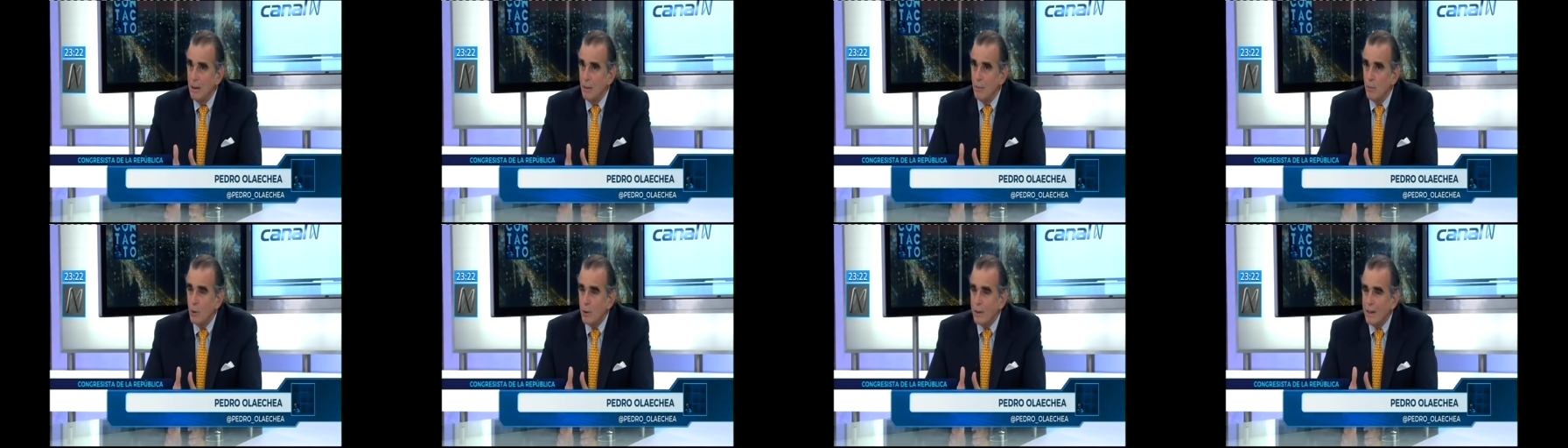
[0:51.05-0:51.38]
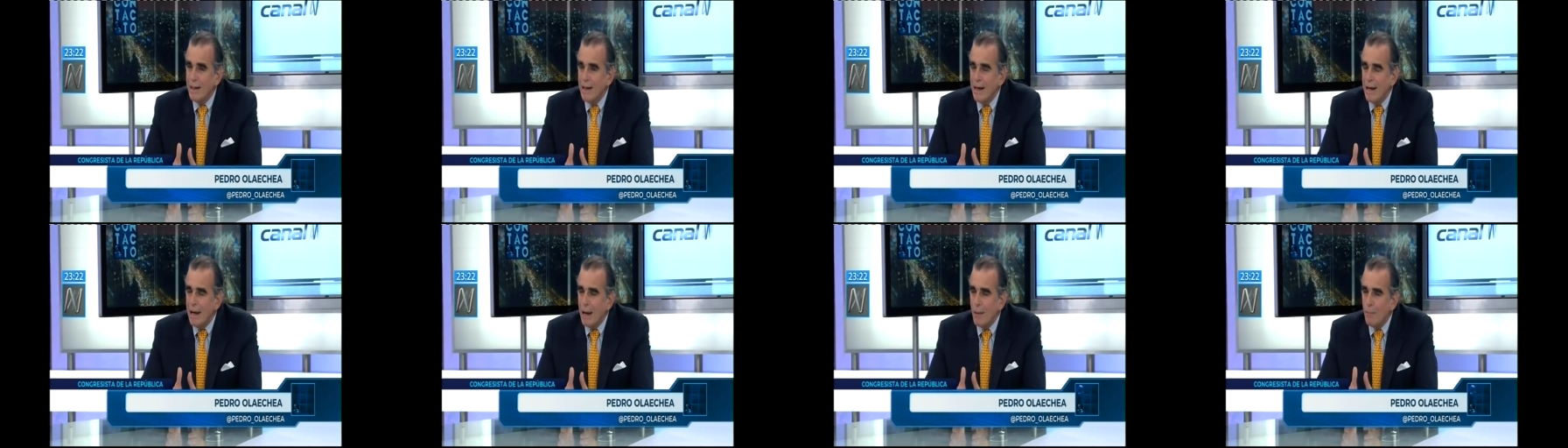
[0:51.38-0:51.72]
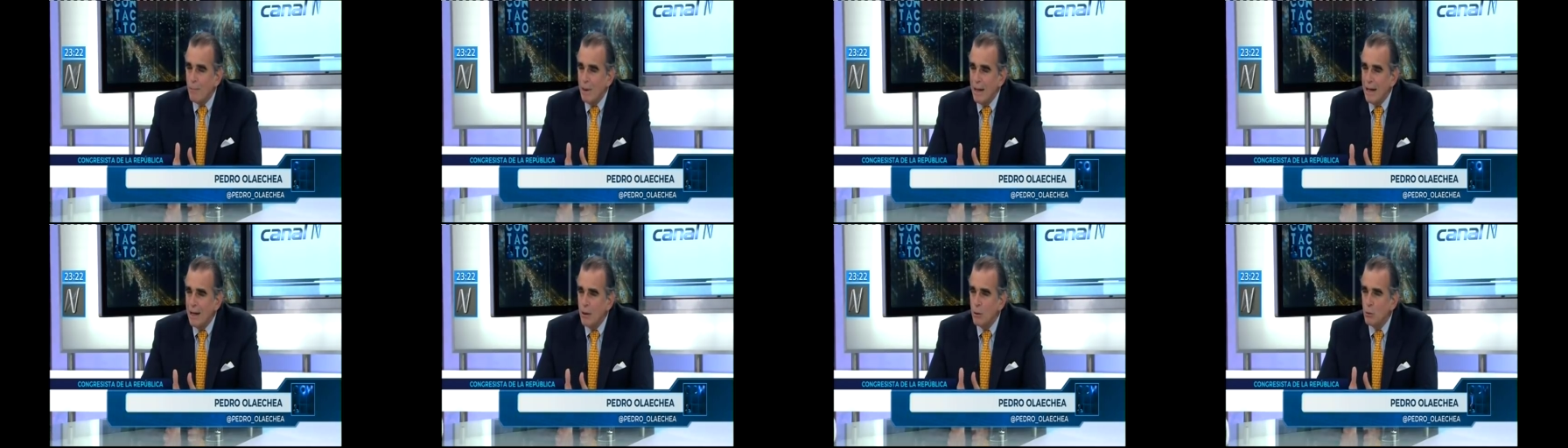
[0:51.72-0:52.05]
porque la
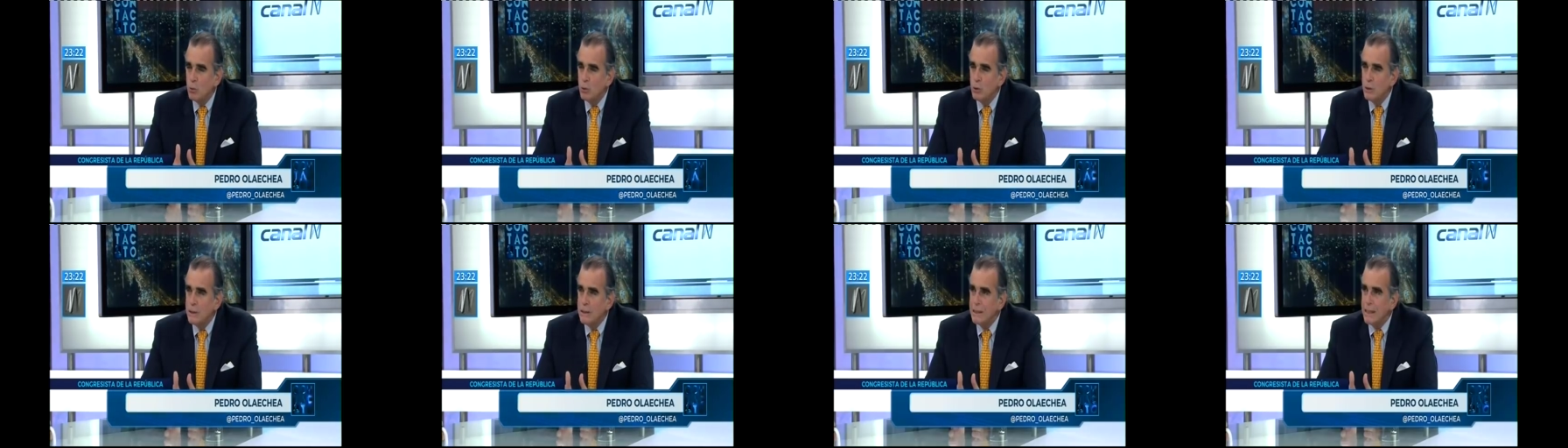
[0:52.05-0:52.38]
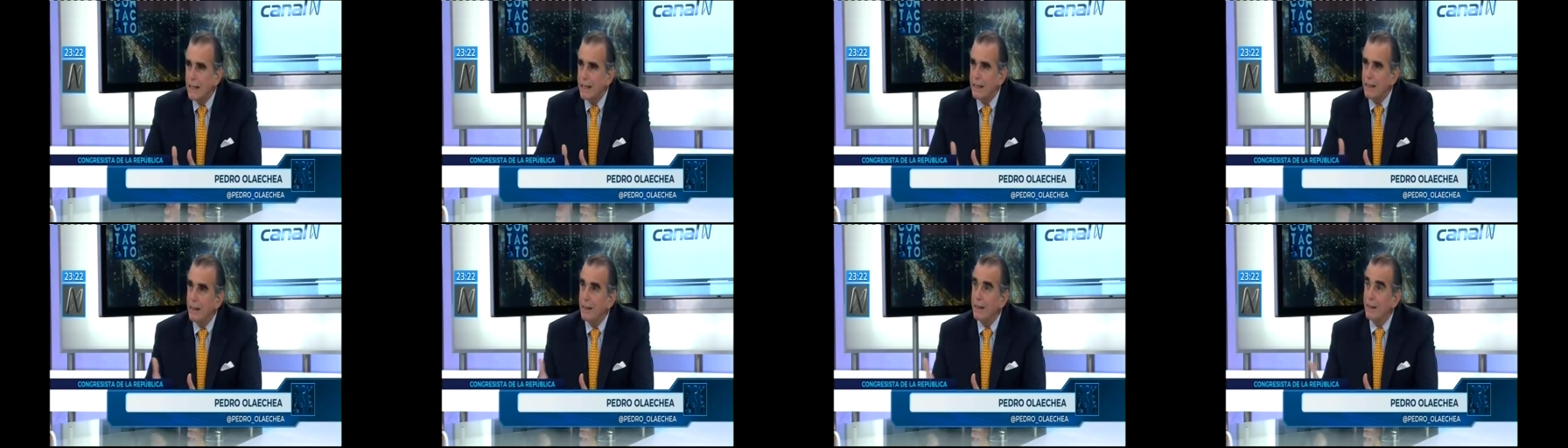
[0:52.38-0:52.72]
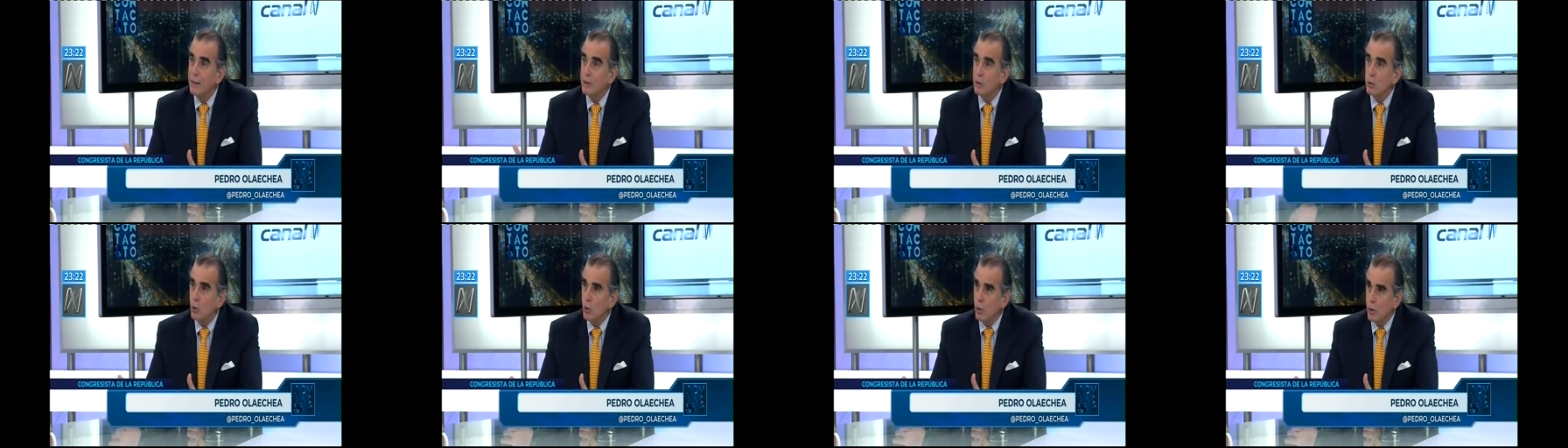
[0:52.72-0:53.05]
mala justicia genera
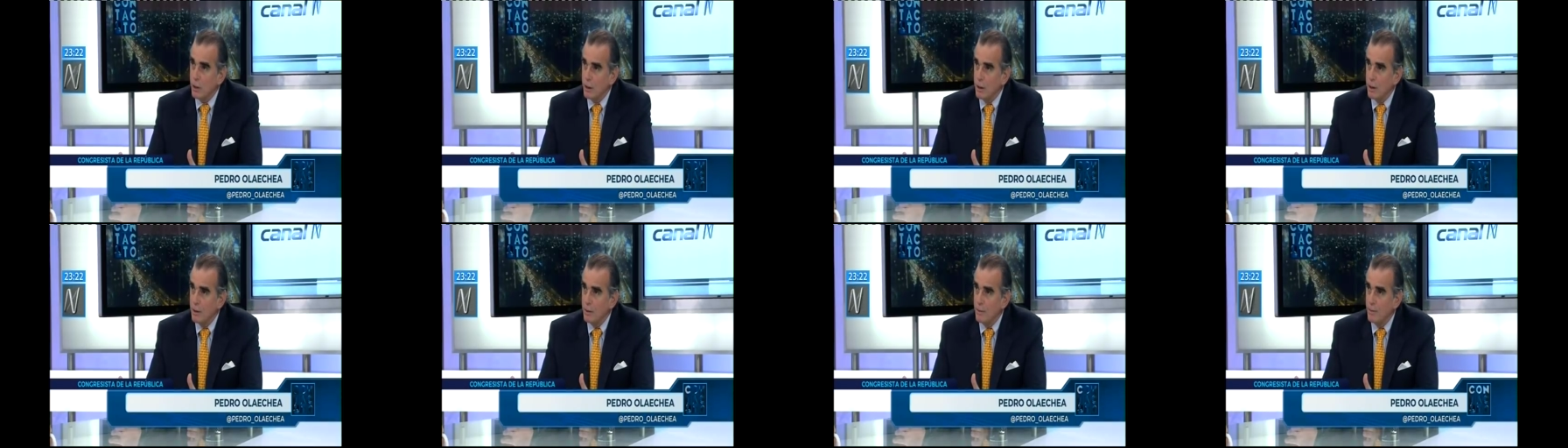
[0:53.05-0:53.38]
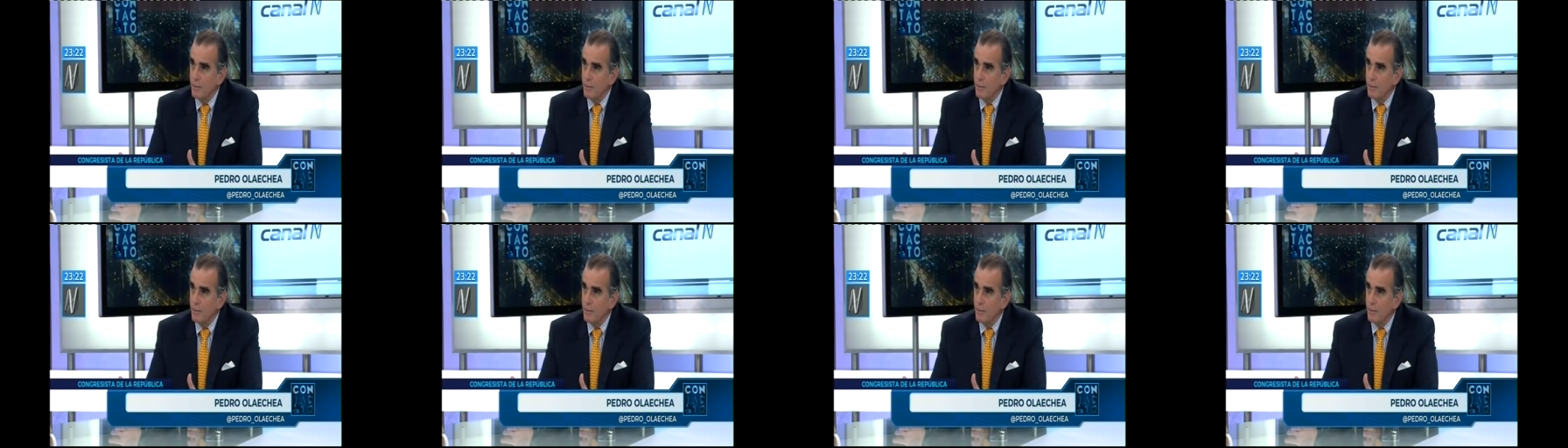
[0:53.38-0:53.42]
desorden.